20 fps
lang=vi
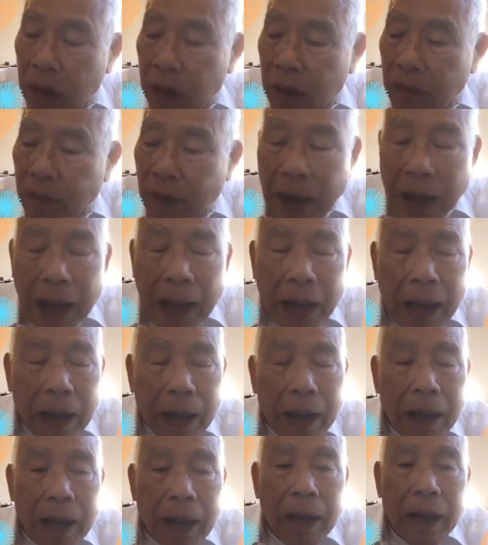và
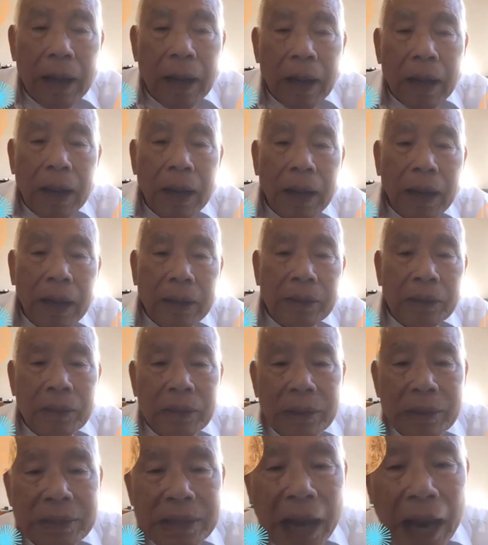à,
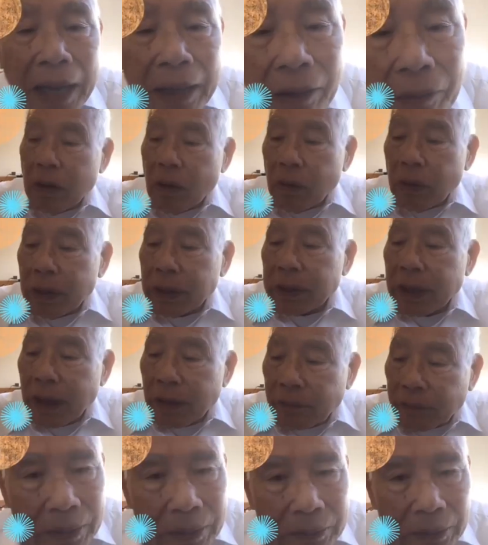sai ông Ngô Đình Diệm